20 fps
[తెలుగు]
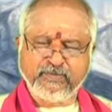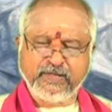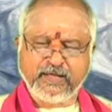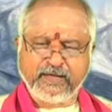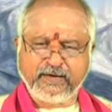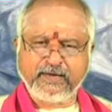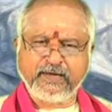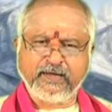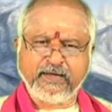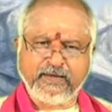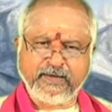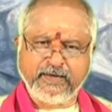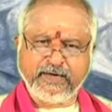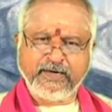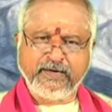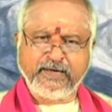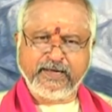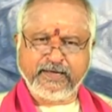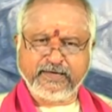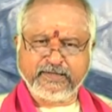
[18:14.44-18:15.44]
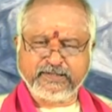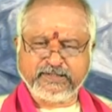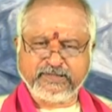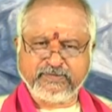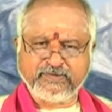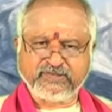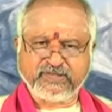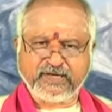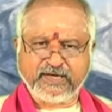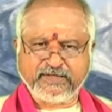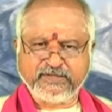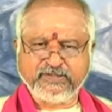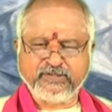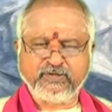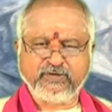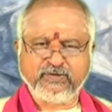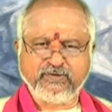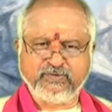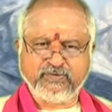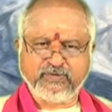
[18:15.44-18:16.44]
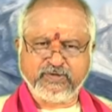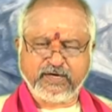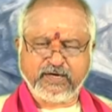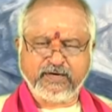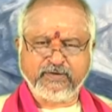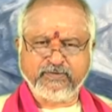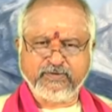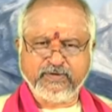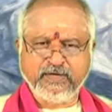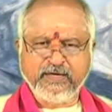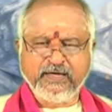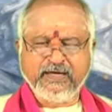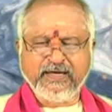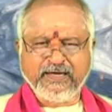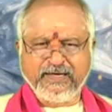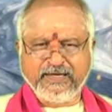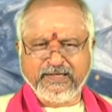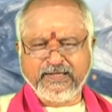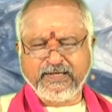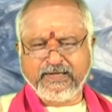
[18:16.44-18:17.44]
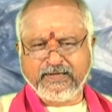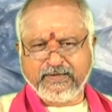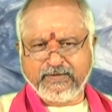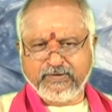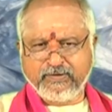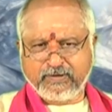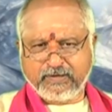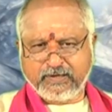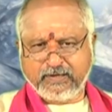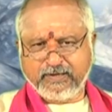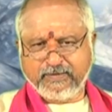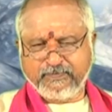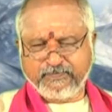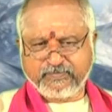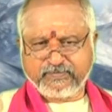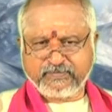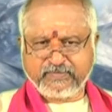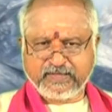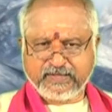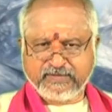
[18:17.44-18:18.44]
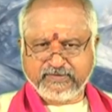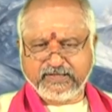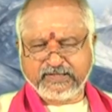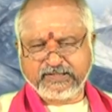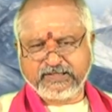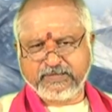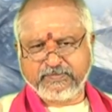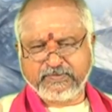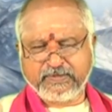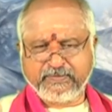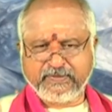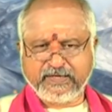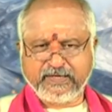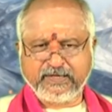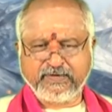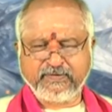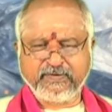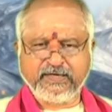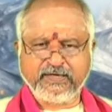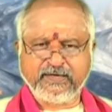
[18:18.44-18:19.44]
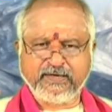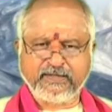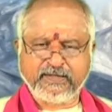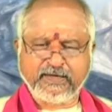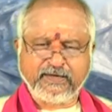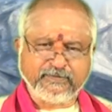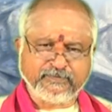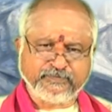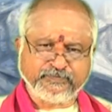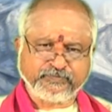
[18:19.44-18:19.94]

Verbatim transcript: దానిక వెళ్ళి ఆయన శివ సాయుధ్యంలో ఉంటాడు ఇది ఇదొక సంక్షిప్తమైనటువంటి కథ